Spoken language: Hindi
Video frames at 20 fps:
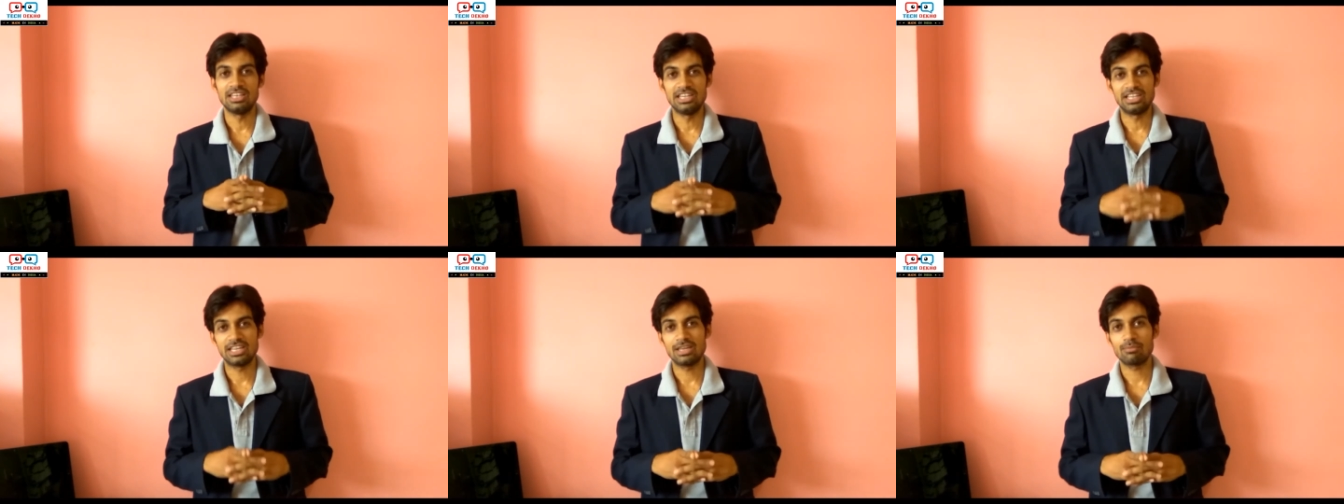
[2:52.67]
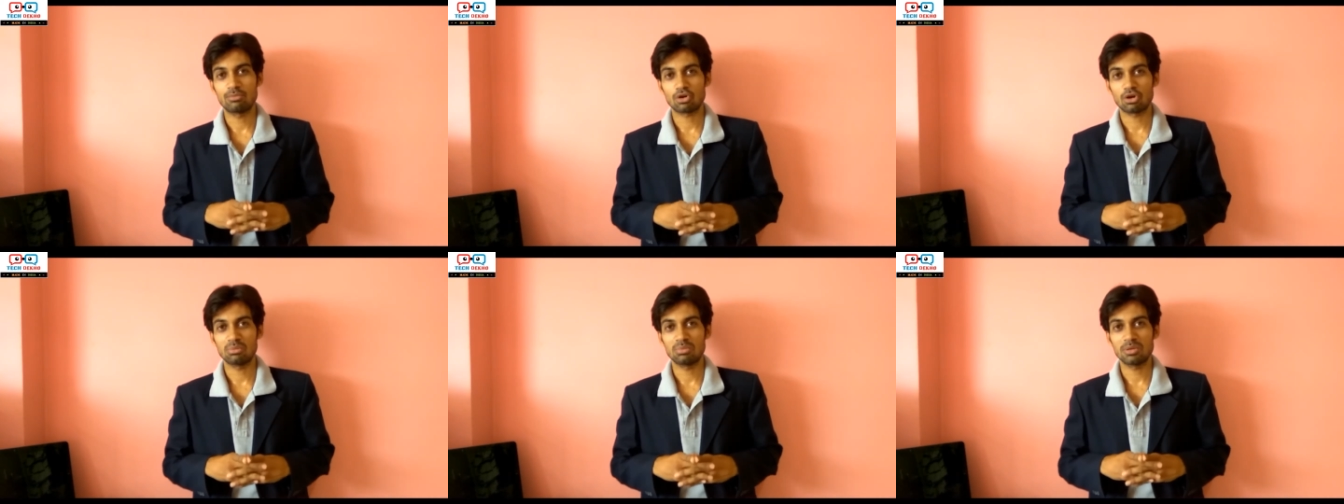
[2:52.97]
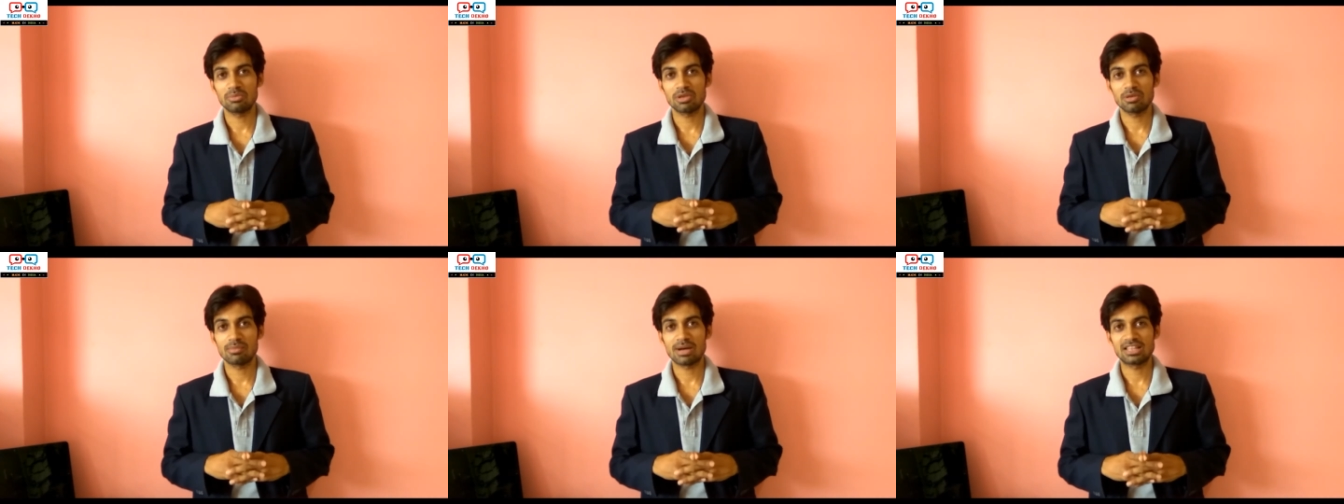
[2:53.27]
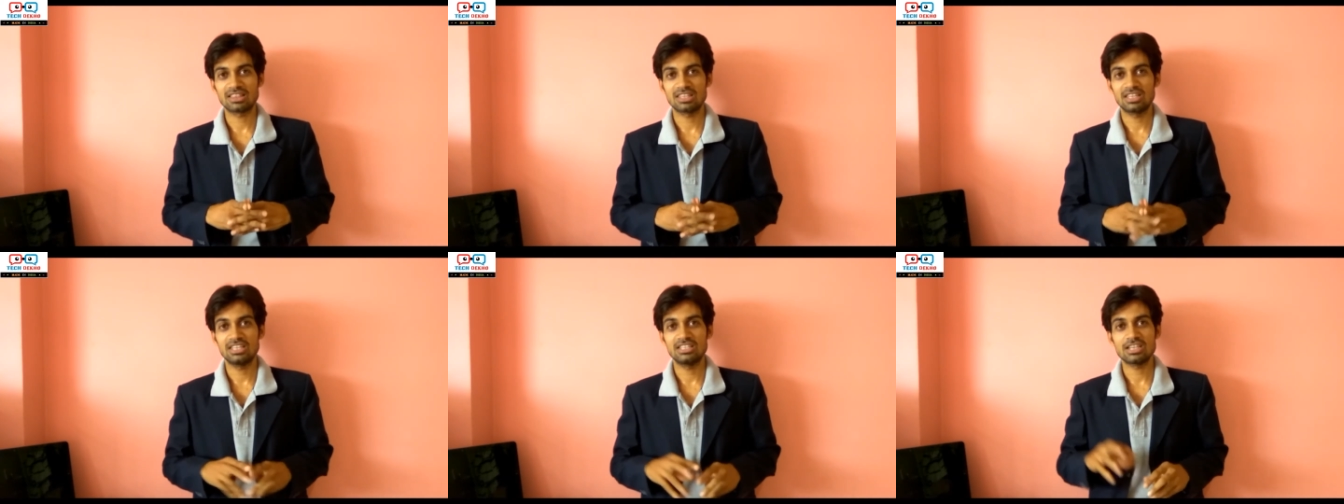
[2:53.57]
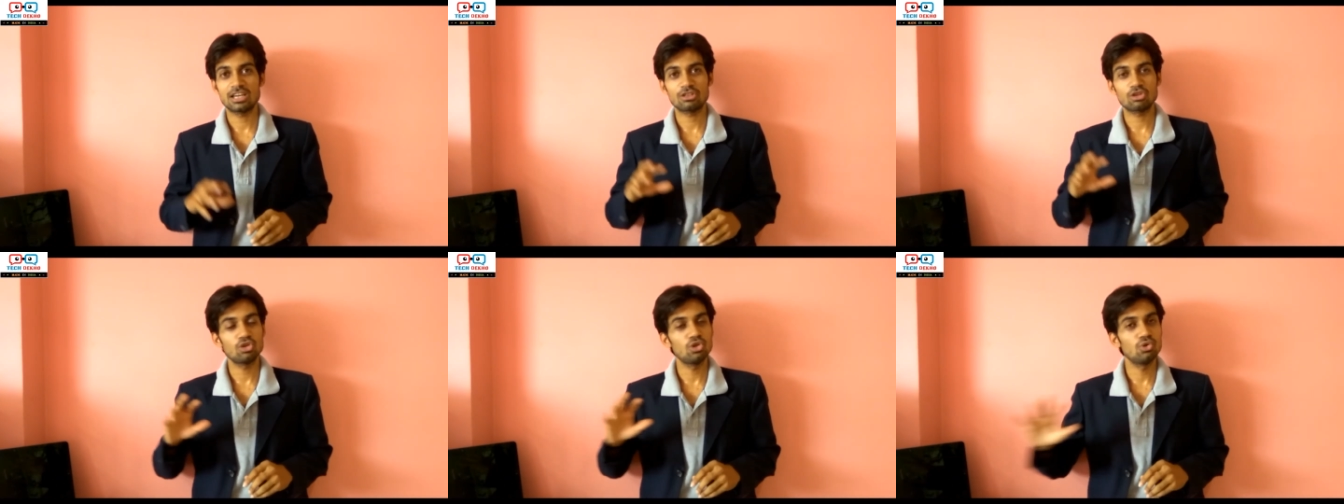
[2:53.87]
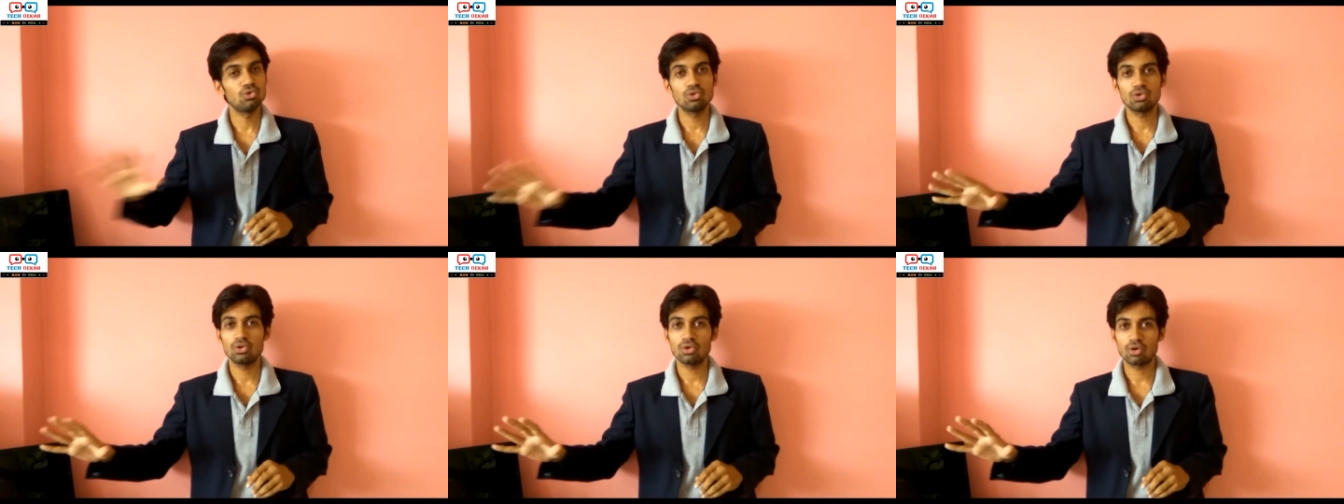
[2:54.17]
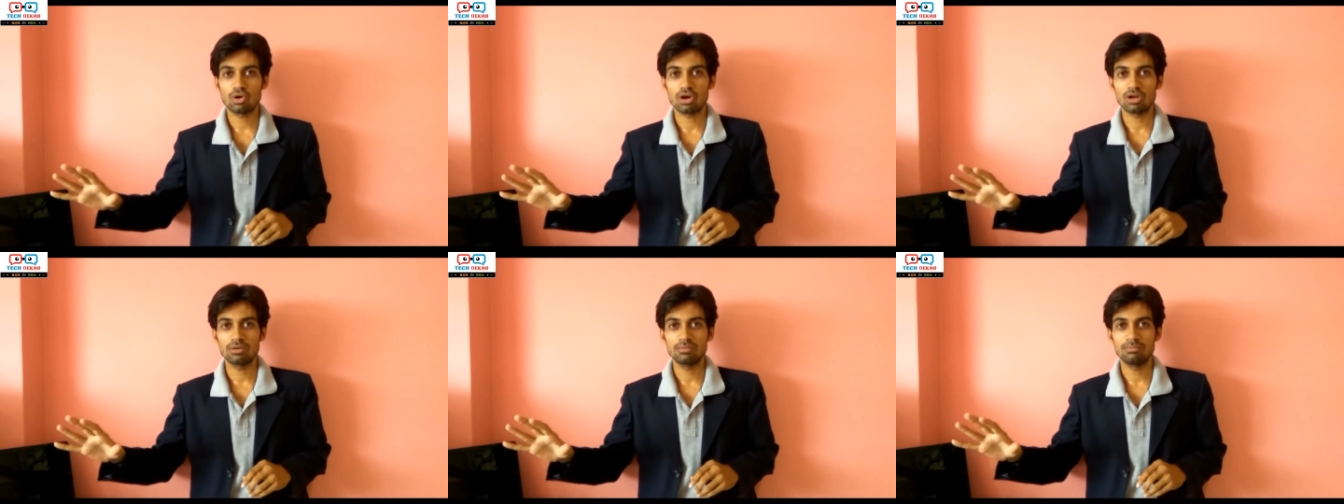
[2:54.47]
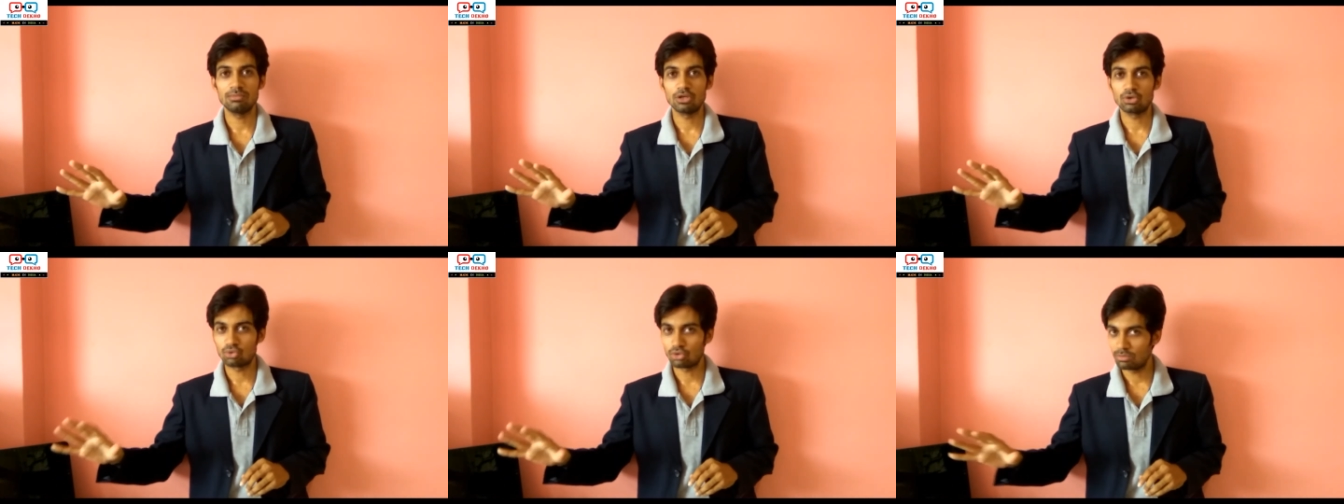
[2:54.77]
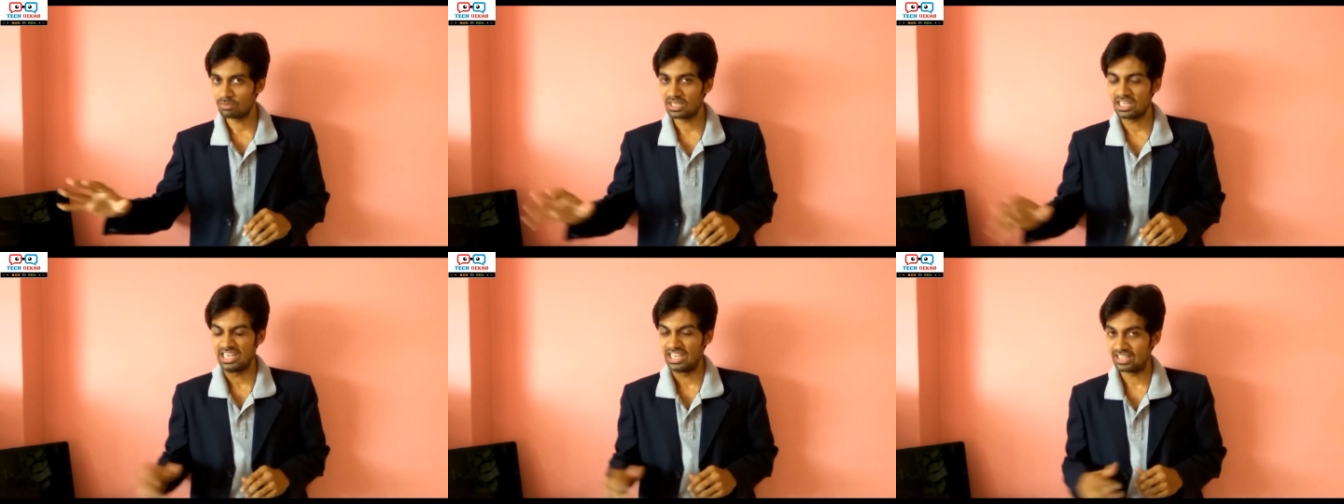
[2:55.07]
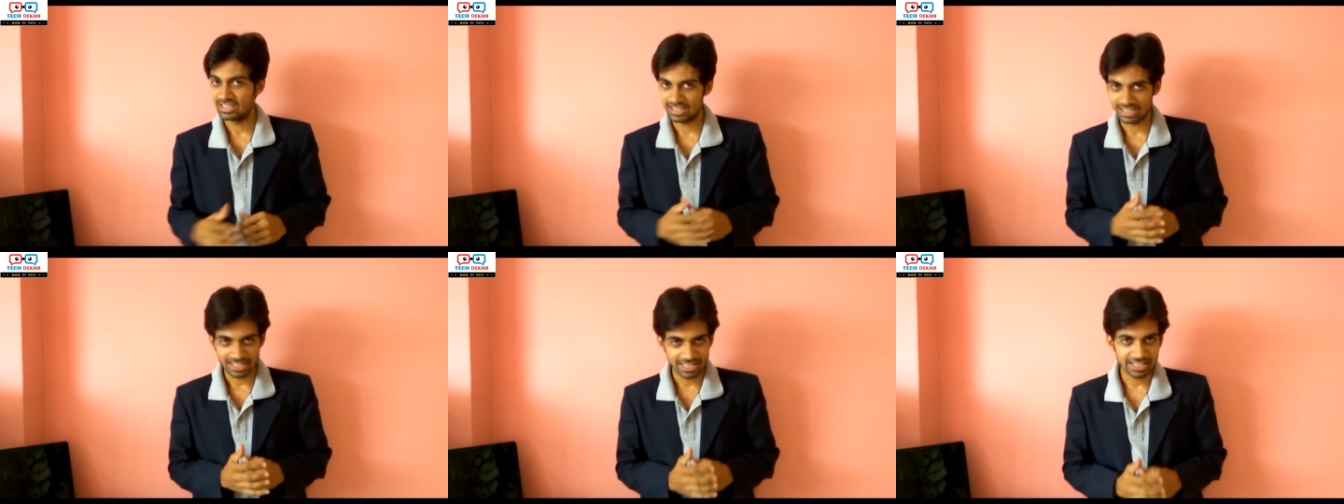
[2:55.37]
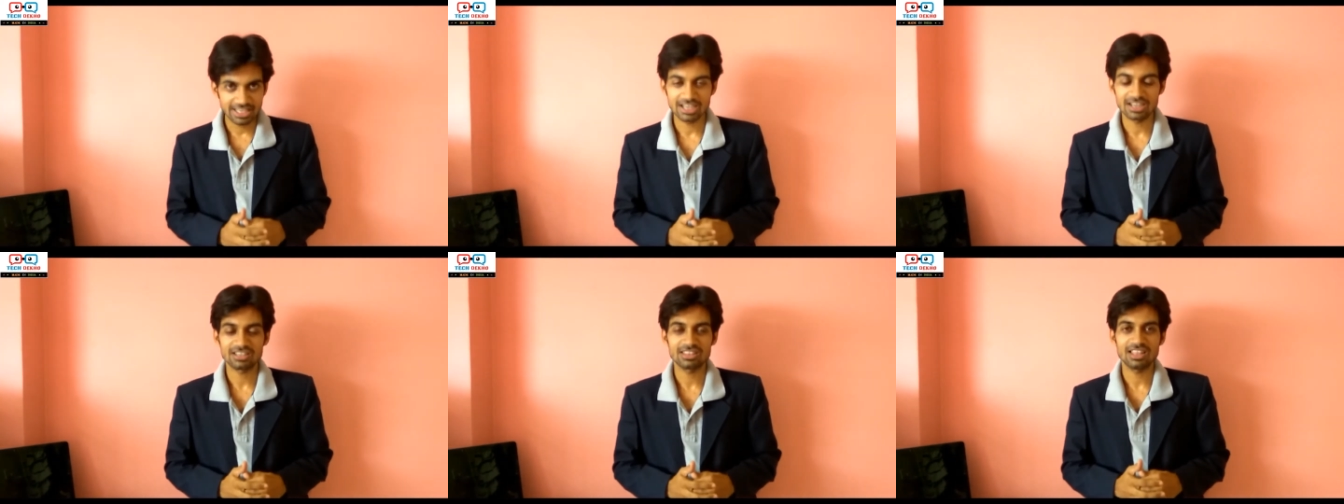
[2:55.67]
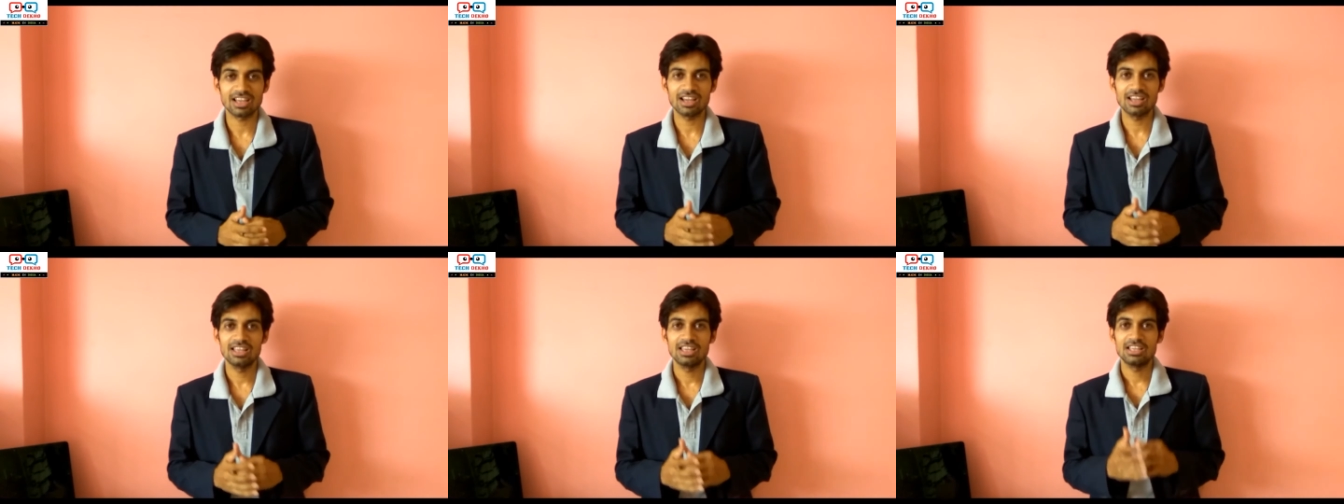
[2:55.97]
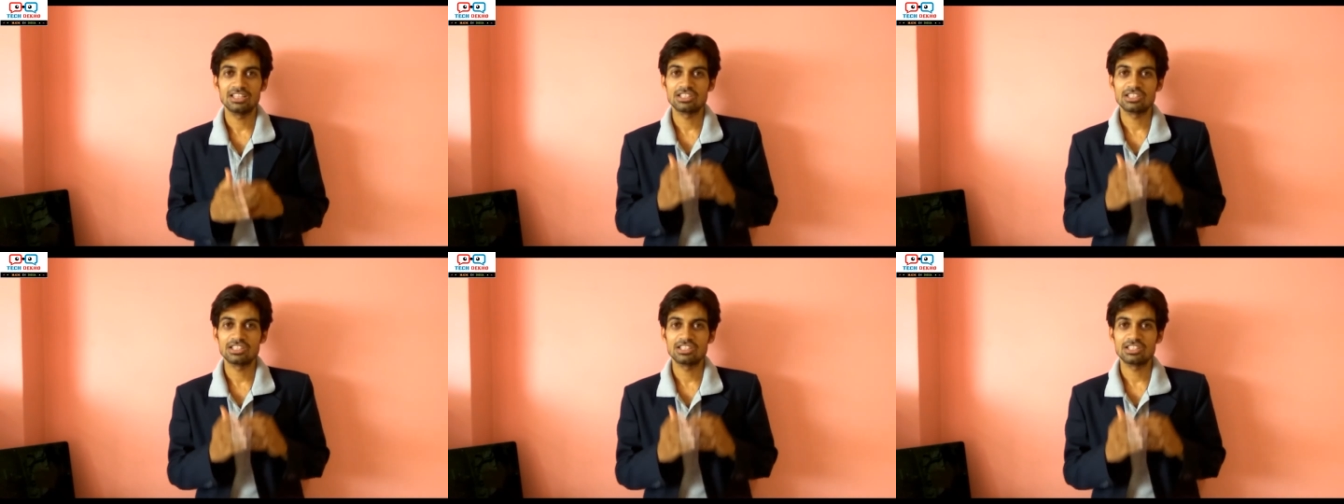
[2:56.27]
हीटिंग प्रॉब्लम की बात की जाए तो यू यूनिकॉर्न बिल्कुल भी हीट नहीं करता